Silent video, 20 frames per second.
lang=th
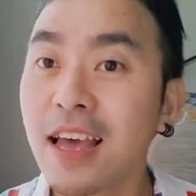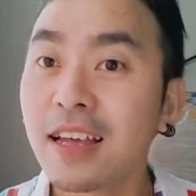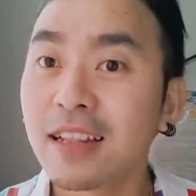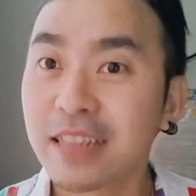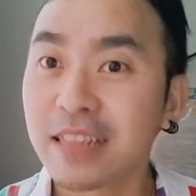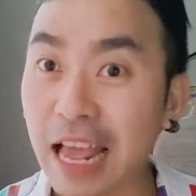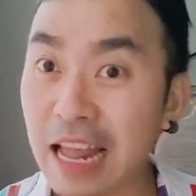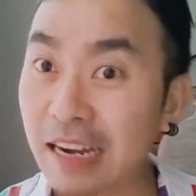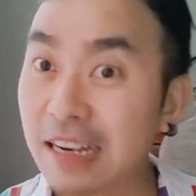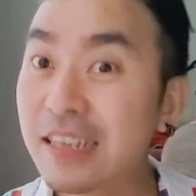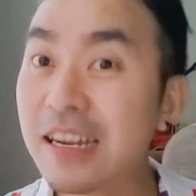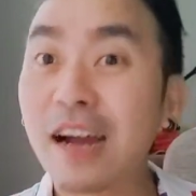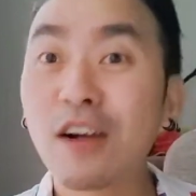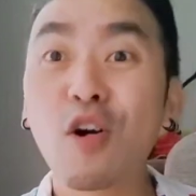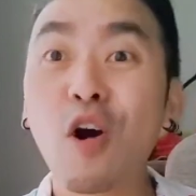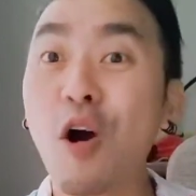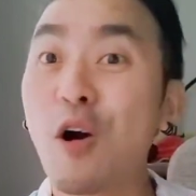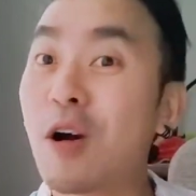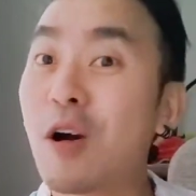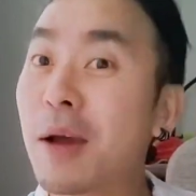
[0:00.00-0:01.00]
แต่เรื่อง
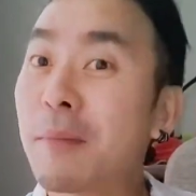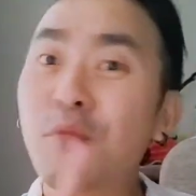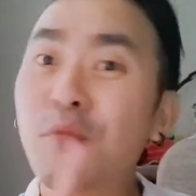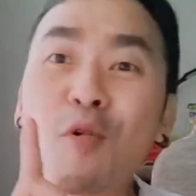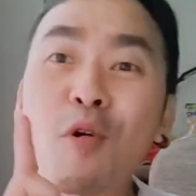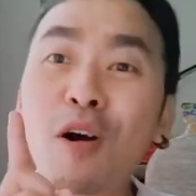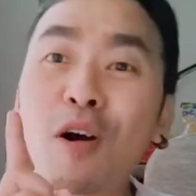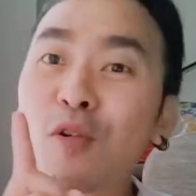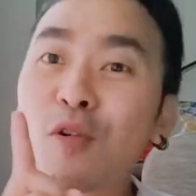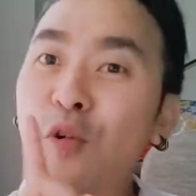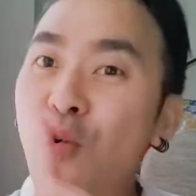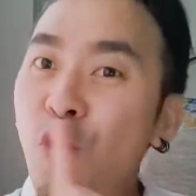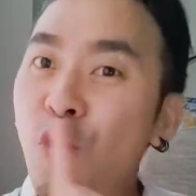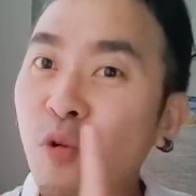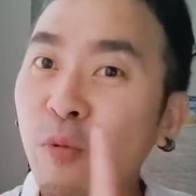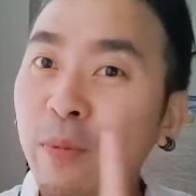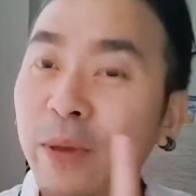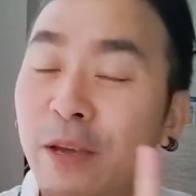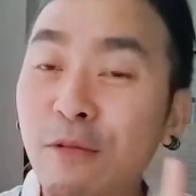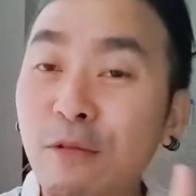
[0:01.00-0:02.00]
ของพวกกู้
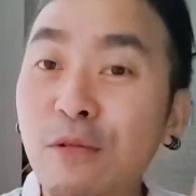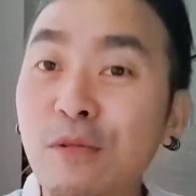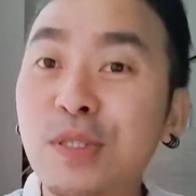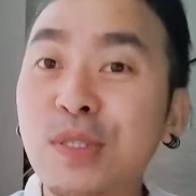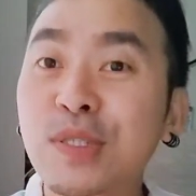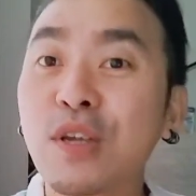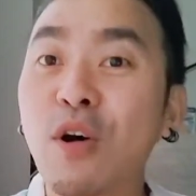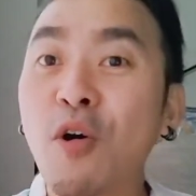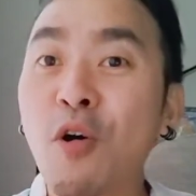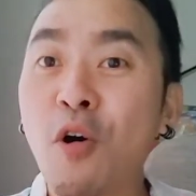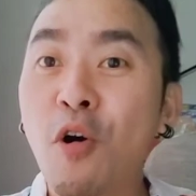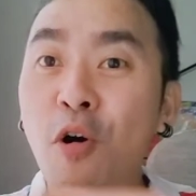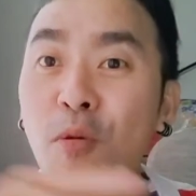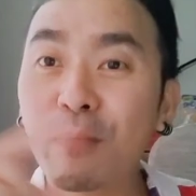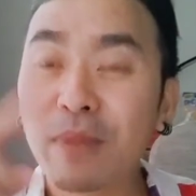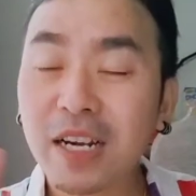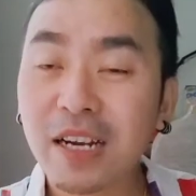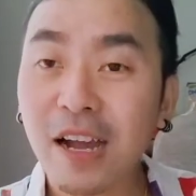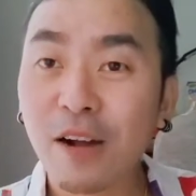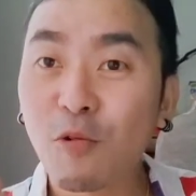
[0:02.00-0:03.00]
ผิวโทรม
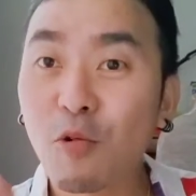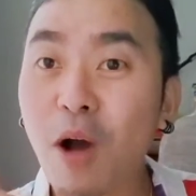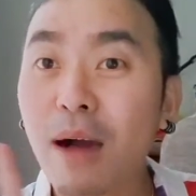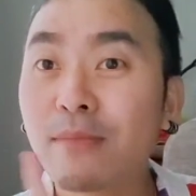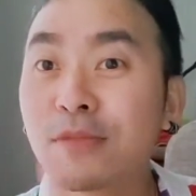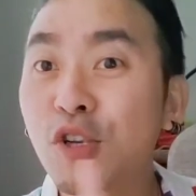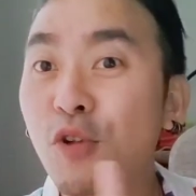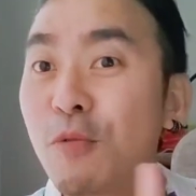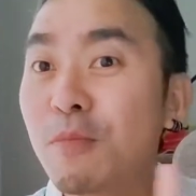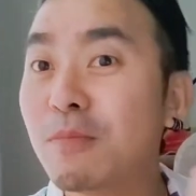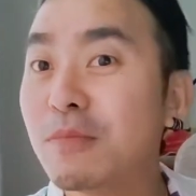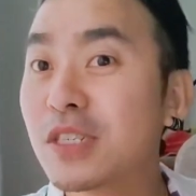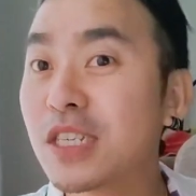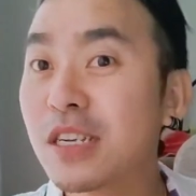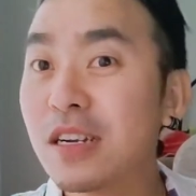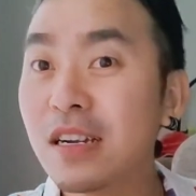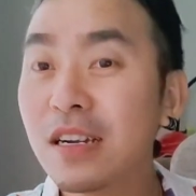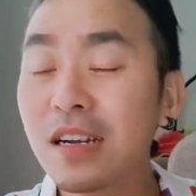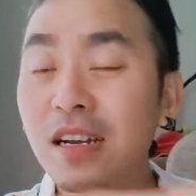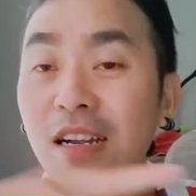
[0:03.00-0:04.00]
เรื่องความชุ่ม
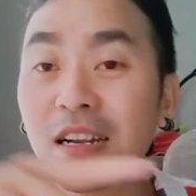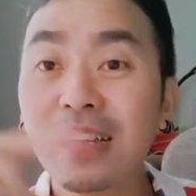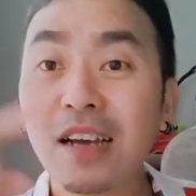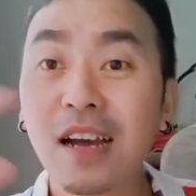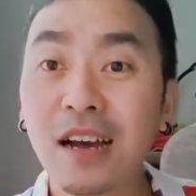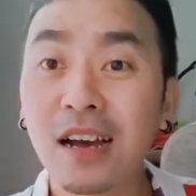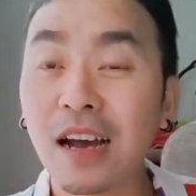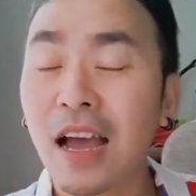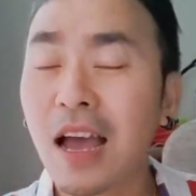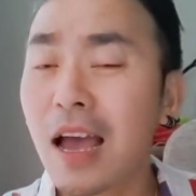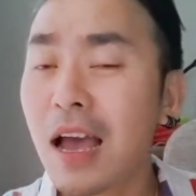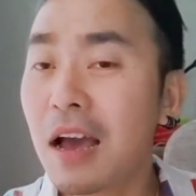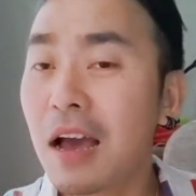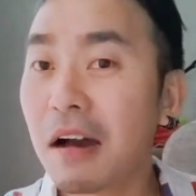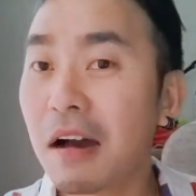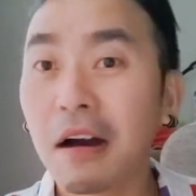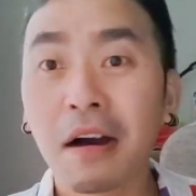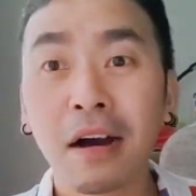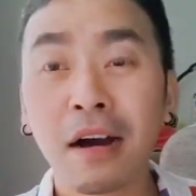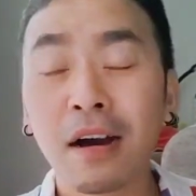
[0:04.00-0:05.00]
ชื้นเรื่อง
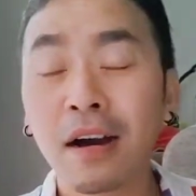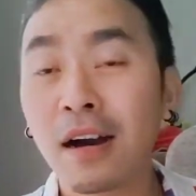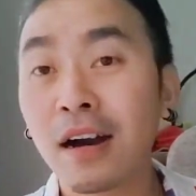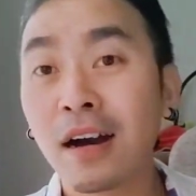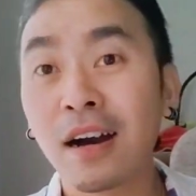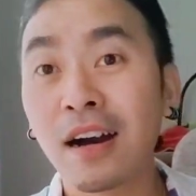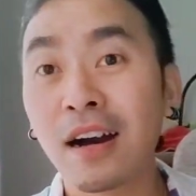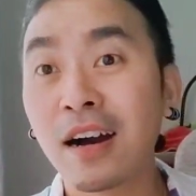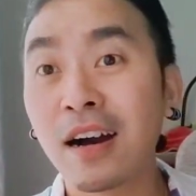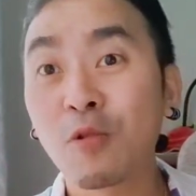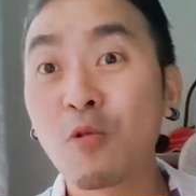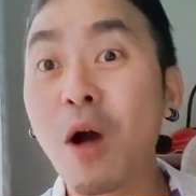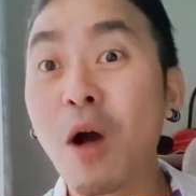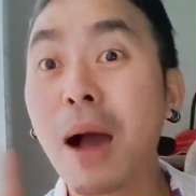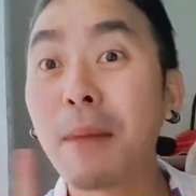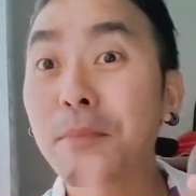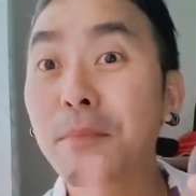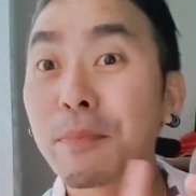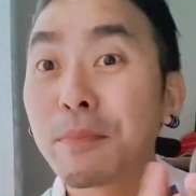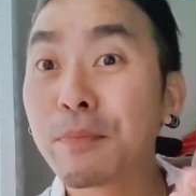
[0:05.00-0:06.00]
ควา
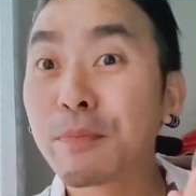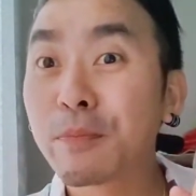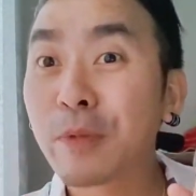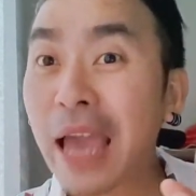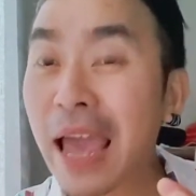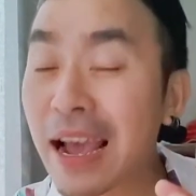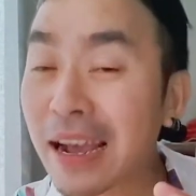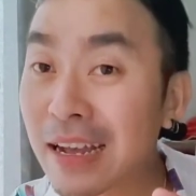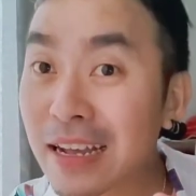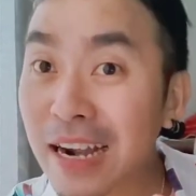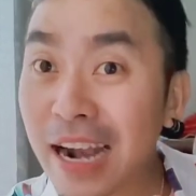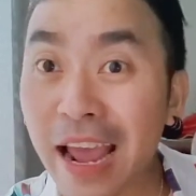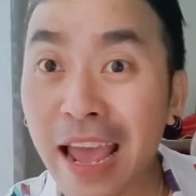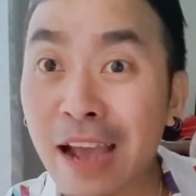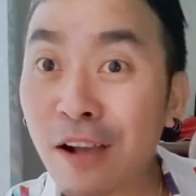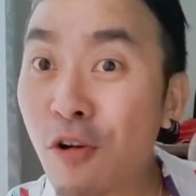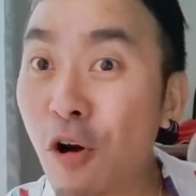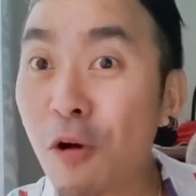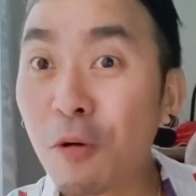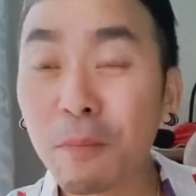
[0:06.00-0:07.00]
มแข็งแร
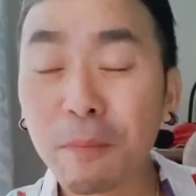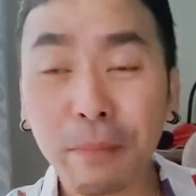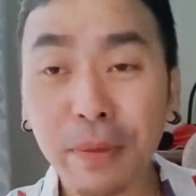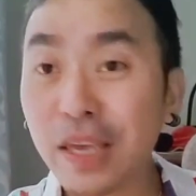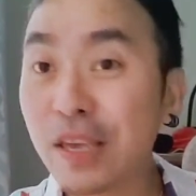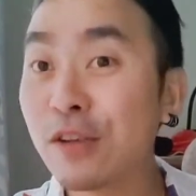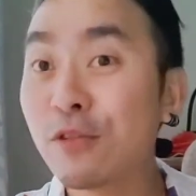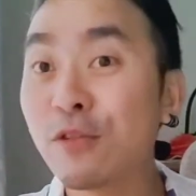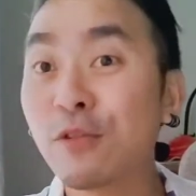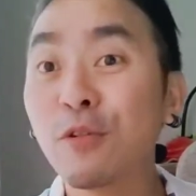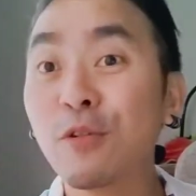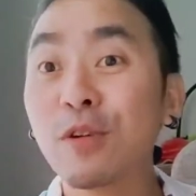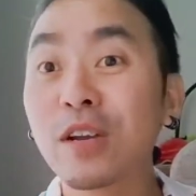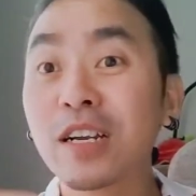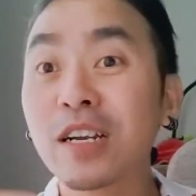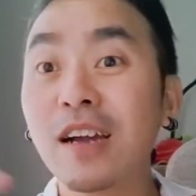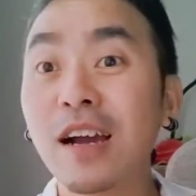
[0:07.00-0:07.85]
งของผิวเรื่อ